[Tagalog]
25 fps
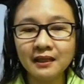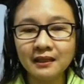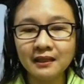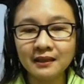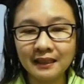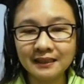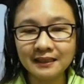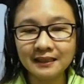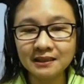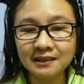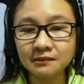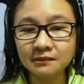
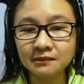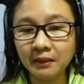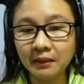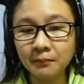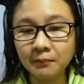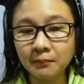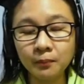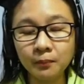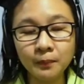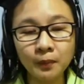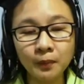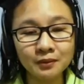lesson
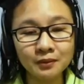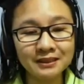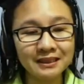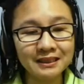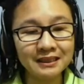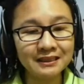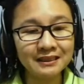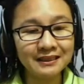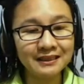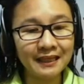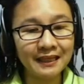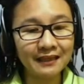memo
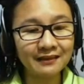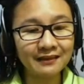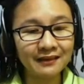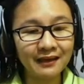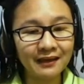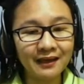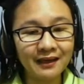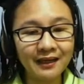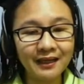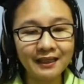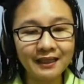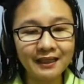posting
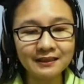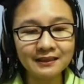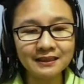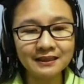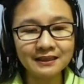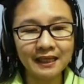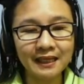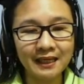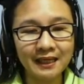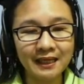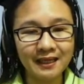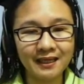
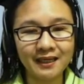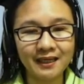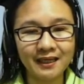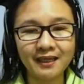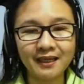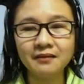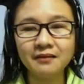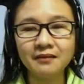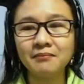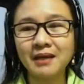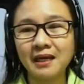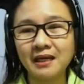deadlines,
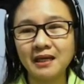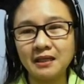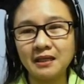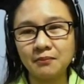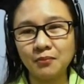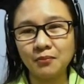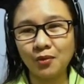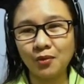and many